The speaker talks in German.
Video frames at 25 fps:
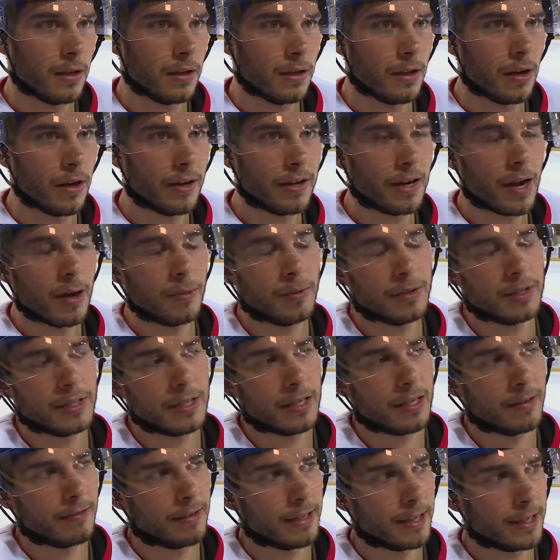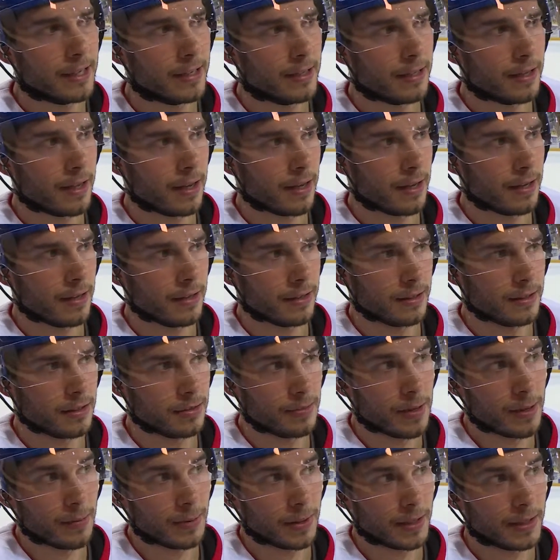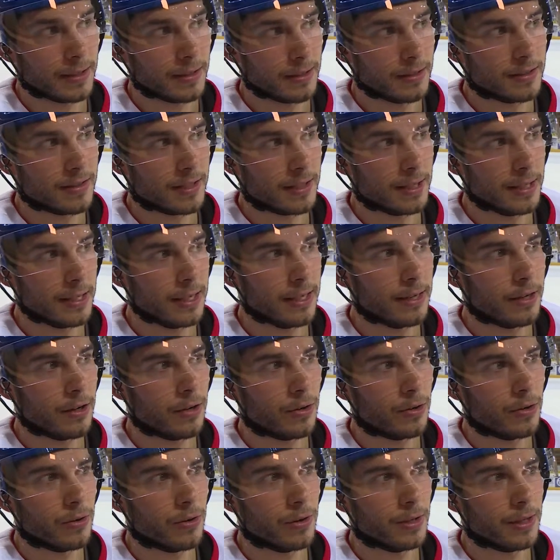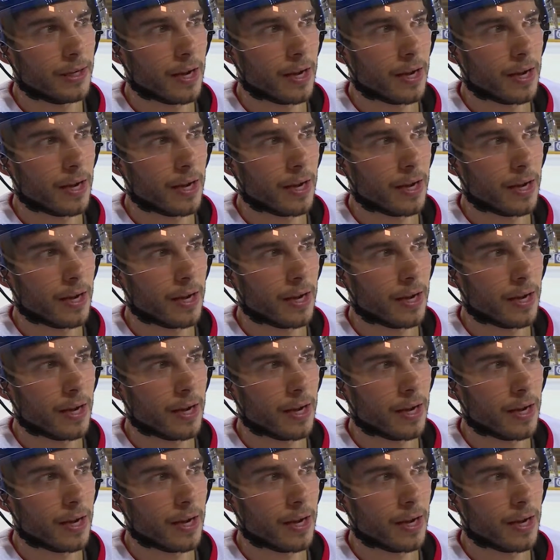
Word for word: Ja, ich glaube, es ist sicher wichtig, äh, um eben gerade in die Serie reinzukommen.